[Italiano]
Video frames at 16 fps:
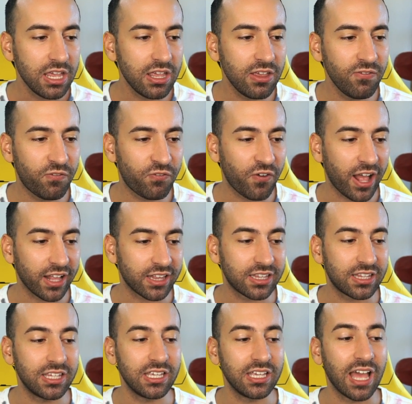
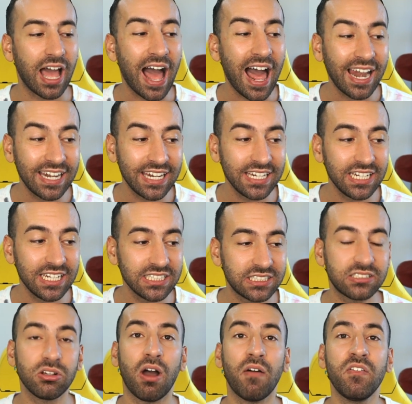Infatti
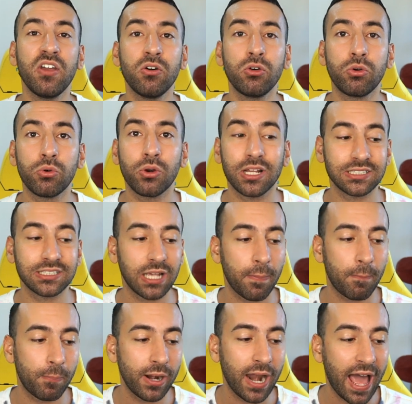all'inizio avevano una
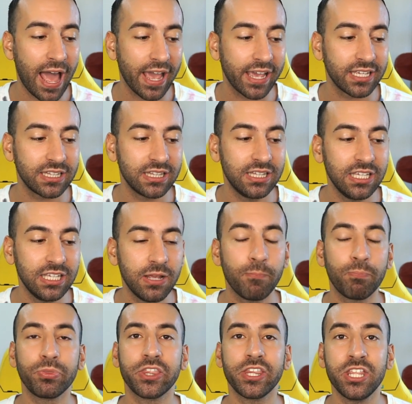supply
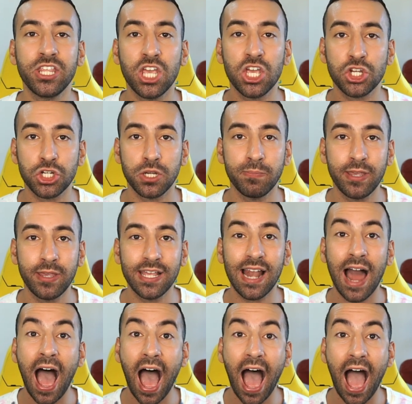di
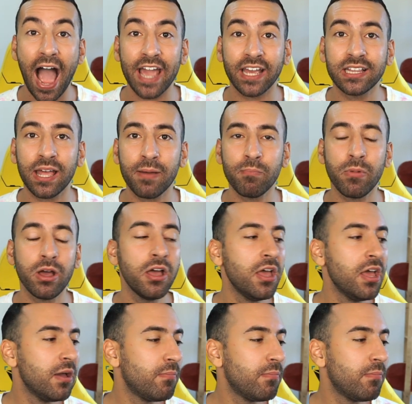10.000 item,